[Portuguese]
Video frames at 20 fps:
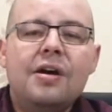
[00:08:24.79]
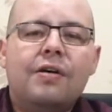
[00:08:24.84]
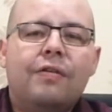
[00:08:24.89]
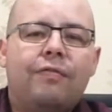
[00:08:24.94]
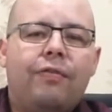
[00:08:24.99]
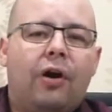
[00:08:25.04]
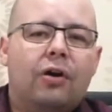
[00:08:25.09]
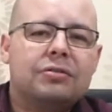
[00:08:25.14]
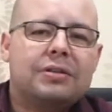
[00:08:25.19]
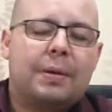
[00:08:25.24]

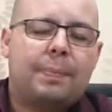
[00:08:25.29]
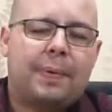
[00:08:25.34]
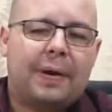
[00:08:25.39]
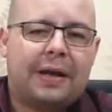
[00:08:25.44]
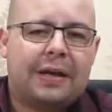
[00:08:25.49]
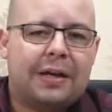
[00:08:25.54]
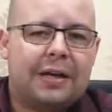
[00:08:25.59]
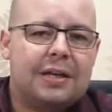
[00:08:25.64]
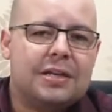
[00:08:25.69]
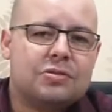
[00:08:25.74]
Volta
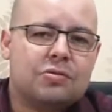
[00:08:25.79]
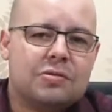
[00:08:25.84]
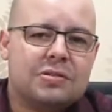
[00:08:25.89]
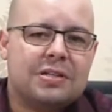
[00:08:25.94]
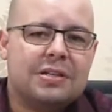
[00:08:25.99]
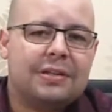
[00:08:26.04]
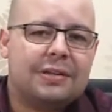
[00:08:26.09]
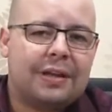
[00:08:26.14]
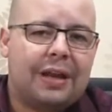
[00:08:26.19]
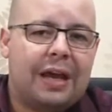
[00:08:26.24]
para Cristo,
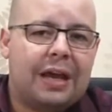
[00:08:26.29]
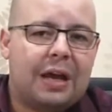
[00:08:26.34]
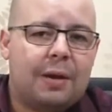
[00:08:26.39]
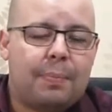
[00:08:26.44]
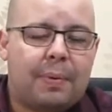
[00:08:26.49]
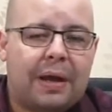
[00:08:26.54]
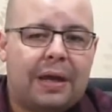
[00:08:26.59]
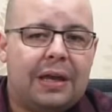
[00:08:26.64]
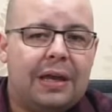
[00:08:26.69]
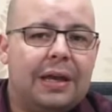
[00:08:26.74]
se entrega
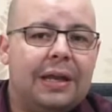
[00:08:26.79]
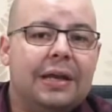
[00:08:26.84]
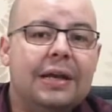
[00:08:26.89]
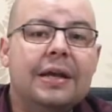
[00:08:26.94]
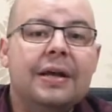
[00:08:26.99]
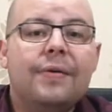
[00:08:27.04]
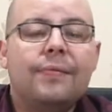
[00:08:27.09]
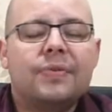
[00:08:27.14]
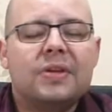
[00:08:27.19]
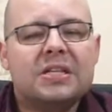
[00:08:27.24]
para
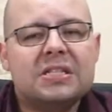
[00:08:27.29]
Ele.